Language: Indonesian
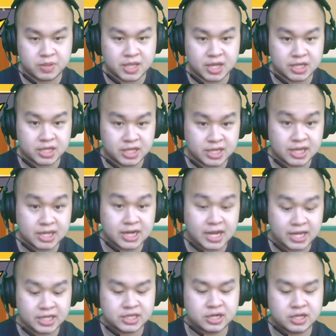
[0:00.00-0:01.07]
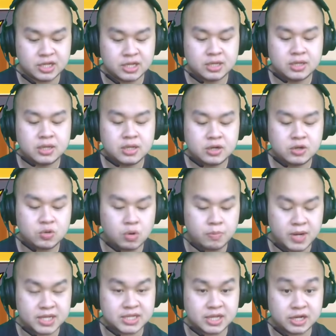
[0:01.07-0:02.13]
bintangin 3 naik jadi
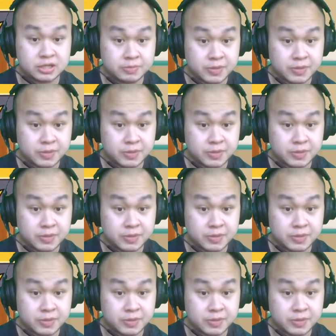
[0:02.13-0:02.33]
12 garis